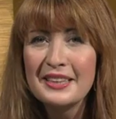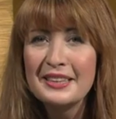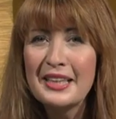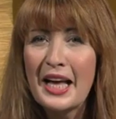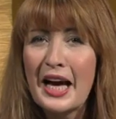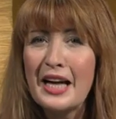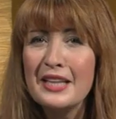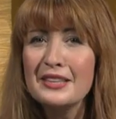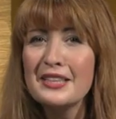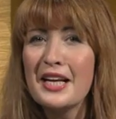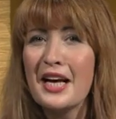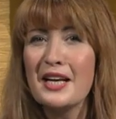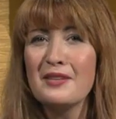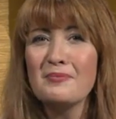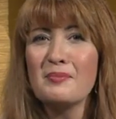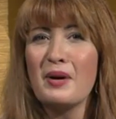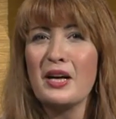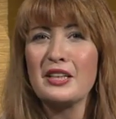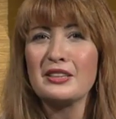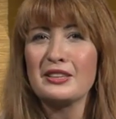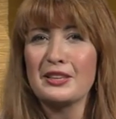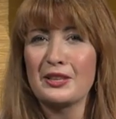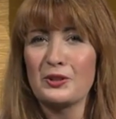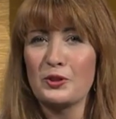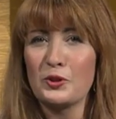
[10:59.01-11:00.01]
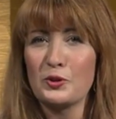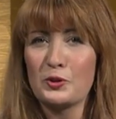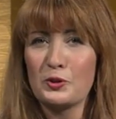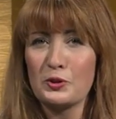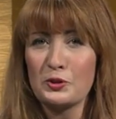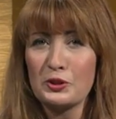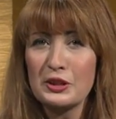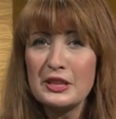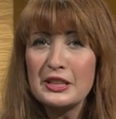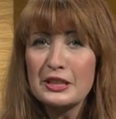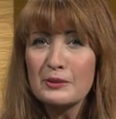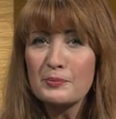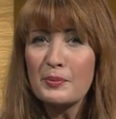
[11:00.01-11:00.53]
Nereden
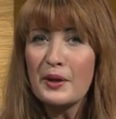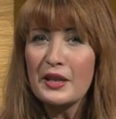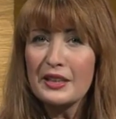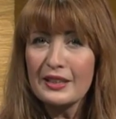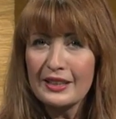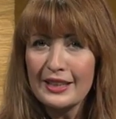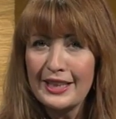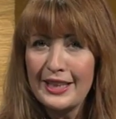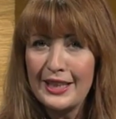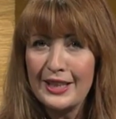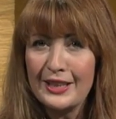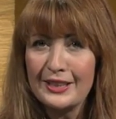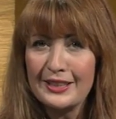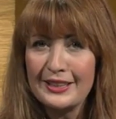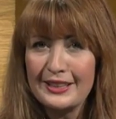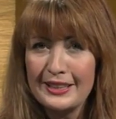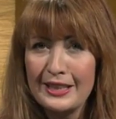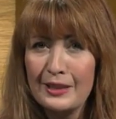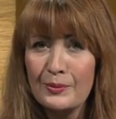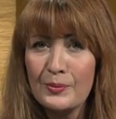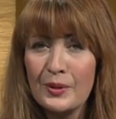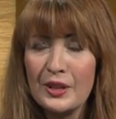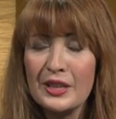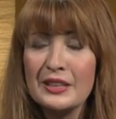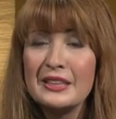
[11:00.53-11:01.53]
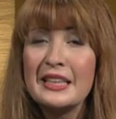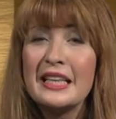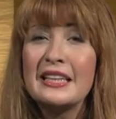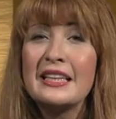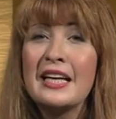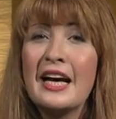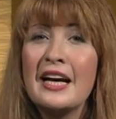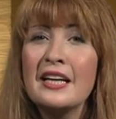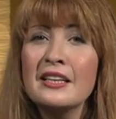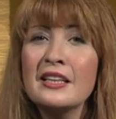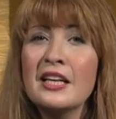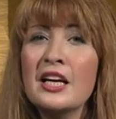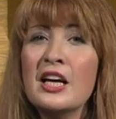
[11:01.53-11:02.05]
bahsediyorsunuz? Ispatlayın, değil mi?
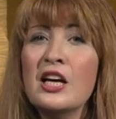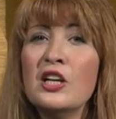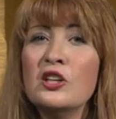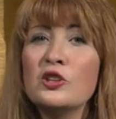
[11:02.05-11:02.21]
Neden?